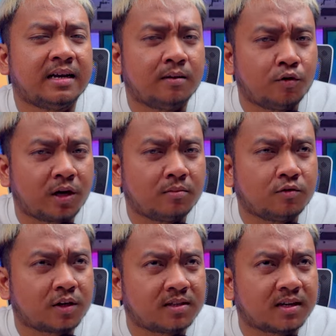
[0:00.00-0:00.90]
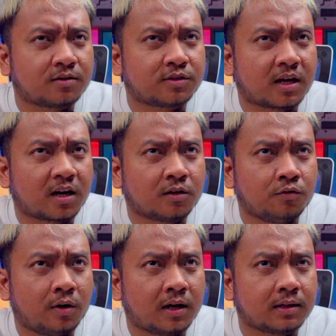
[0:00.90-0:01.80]
Dan mungkin mungkin satu saran
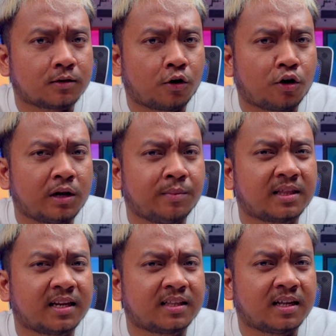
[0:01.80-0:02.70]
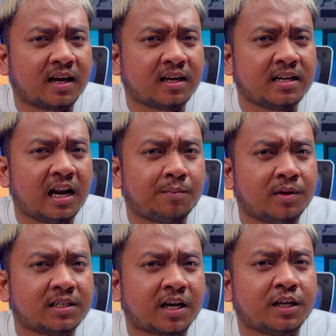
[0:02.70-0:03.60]
gue, tolong lebih teliti lagi dalam
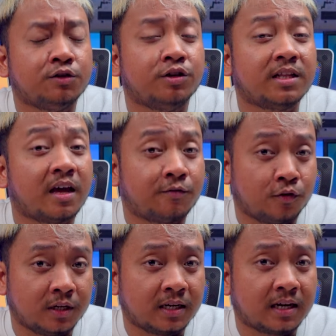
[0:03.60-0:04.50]
mencari unit iphone